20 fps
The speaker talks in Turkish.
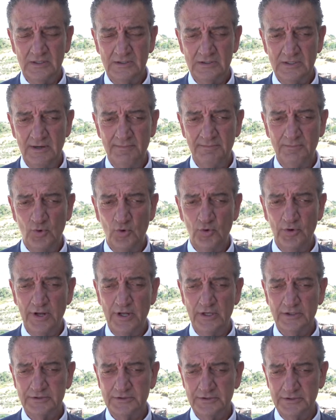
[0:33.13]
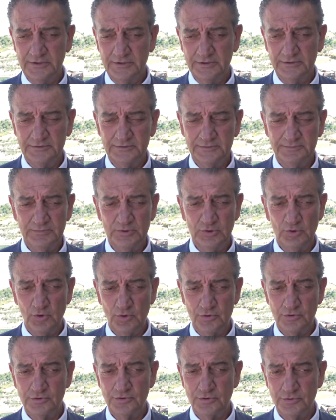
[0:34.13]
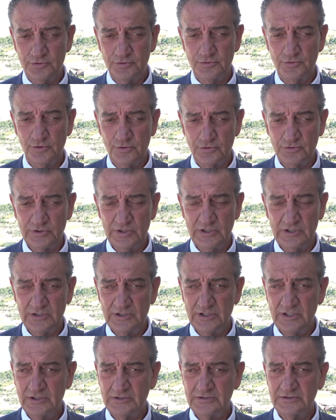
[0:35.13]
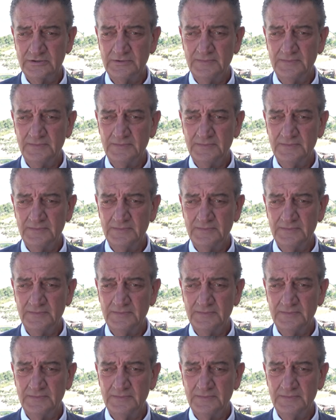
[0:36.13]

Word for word: tam 16 yıl 1939'a kadar